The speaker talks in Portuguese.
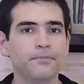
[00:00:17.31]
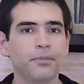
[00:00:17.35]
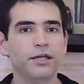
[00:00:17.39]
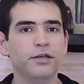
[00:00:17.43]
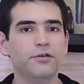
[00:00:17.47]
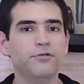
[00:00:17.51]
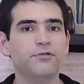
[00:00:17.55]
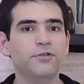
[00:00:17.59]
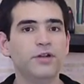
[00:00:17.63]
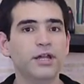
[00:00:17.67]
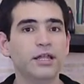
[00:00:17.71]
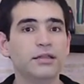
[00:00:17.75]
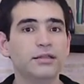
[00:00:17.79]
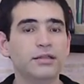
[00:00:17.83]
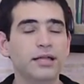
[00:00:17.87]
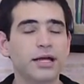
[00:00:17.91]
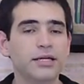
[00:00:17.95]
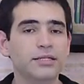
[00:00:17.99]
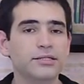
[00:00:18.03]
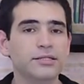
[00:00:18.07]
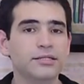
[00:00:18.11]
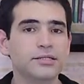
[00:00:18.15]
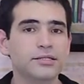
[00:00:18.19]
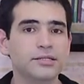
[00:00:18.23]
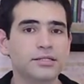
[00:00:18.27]

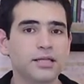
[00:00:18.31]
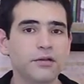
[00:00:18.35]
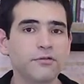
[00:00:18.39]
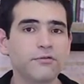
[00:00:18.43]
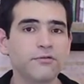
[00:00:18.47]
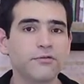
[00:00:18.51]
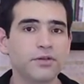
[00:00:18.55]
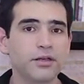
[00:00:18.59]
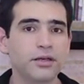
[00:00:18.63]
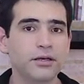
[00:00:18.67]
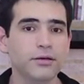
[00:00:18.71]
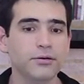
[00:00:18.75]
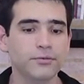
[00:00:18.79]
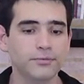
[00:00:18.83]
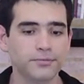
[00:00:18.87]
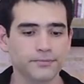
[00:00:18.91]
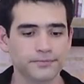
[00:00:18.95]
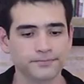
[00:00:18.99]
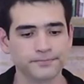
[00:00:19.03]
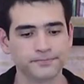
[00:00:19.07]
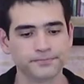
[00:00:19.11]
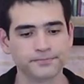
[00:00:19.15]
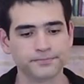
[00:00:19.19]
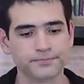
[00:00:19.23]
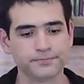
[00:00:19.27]
enfrentar esse desafio.
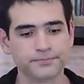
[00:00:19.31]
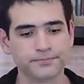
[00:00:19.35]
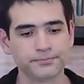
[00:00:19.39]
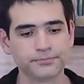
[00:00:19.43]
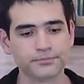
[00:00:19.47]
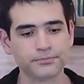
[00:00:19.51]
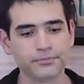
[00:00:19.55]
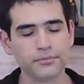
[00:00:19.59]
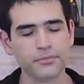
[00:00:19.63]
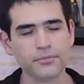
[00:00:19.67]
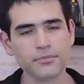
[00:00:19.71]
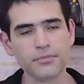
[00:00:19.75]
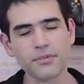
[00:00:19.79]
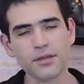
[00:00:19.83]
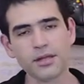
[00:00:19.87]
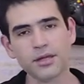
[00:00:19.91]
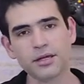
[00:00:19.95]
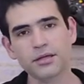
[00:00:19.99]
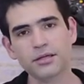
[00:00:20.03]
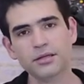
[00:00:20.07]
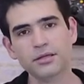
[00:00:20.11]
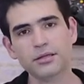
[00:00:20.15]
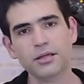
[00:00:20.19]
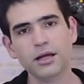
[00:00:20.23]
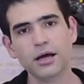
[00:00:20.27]

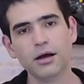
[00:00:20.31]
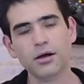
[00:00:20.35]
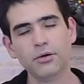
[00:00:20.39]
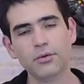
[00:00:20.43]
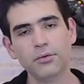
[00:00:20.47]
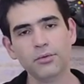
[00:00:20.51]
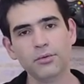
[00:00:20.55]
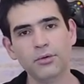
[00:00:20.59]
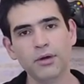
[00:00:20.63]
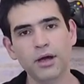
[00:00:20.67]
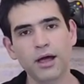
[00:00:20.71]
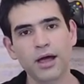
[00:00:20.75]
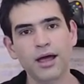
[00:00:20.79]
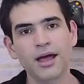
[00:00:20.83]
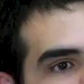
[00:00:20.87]
Então,